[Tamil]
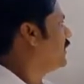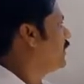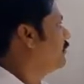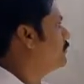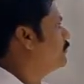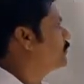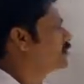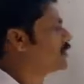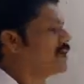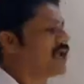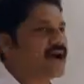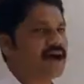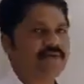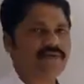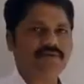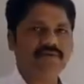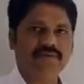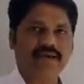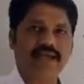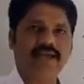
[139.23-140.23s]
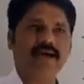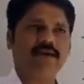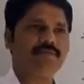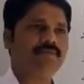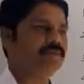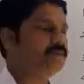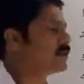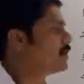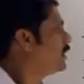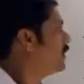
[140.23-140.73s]
முதலாவது விடயம்
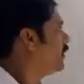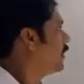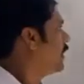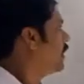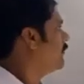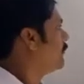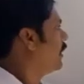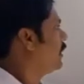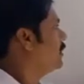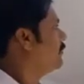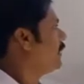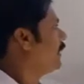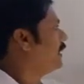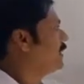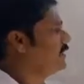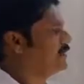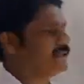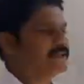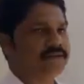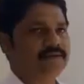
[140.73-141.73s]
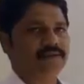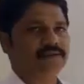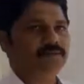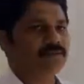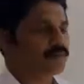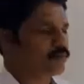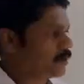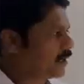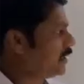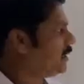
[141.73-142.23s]
வழிபாட்டு
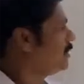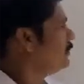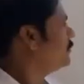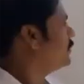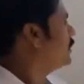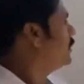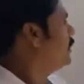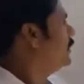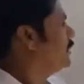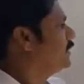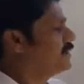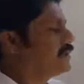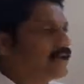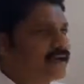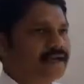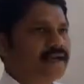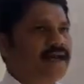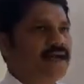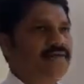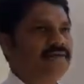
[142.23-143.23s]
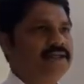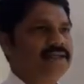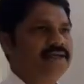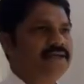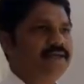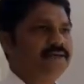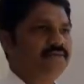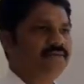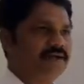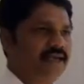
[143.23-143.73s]
முறை இரண்டாவது
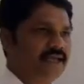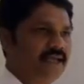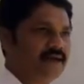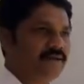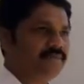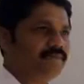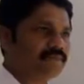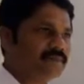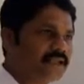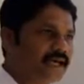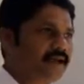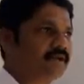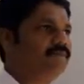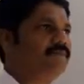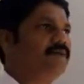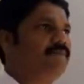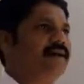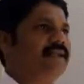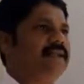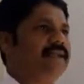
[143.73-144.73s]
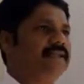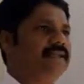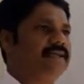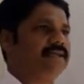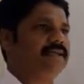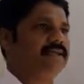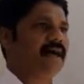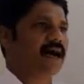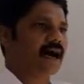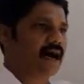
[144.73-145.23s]
விடயம் தர்மம் அல்லது
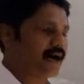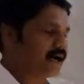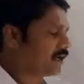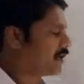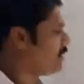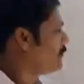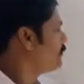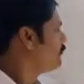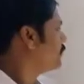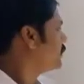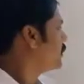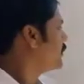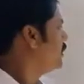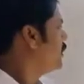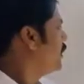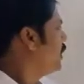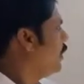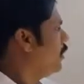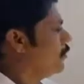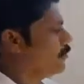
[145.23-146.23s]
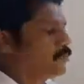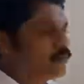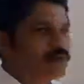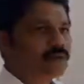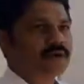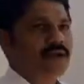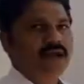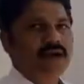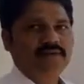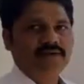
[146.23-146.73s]
அறம்
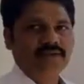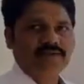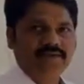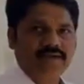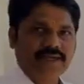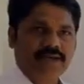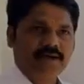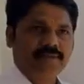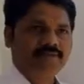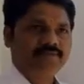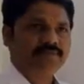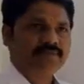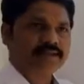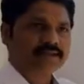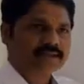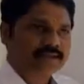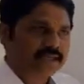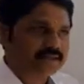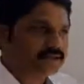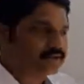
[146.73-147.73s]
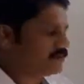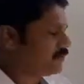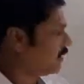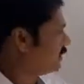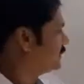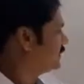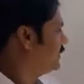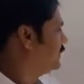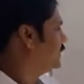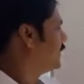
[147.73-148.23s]
மூன்றாவது விடயம் தத்துவ
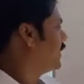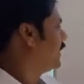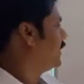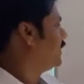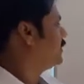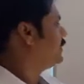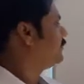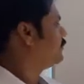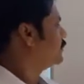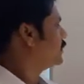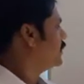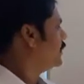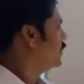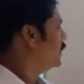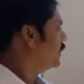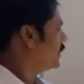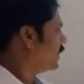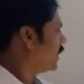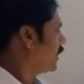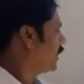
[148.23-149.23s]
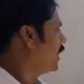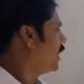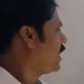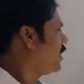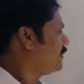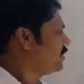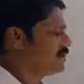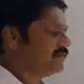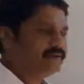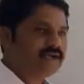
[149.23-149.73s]
சிந்தனை
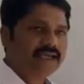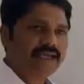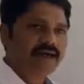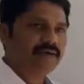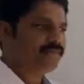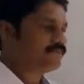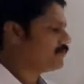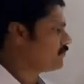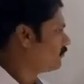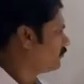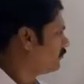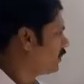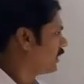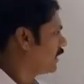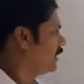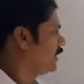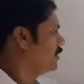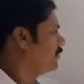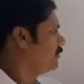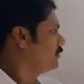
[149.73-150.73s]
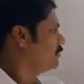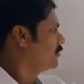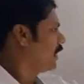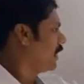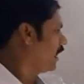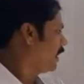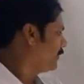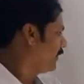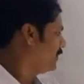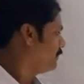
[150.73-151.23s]
நாலாவது விடயம் வகையும்
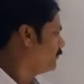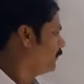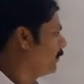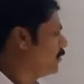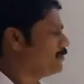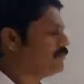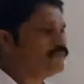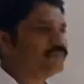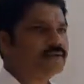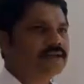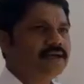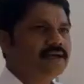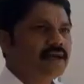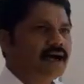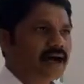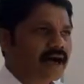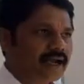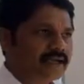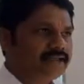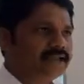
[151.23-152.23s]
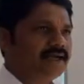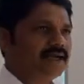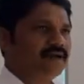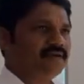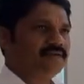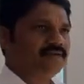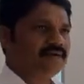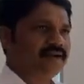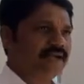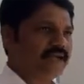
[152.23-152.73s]
அமைப்பும்
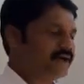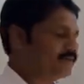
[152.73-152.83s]
ஐந்தாவது விடயம்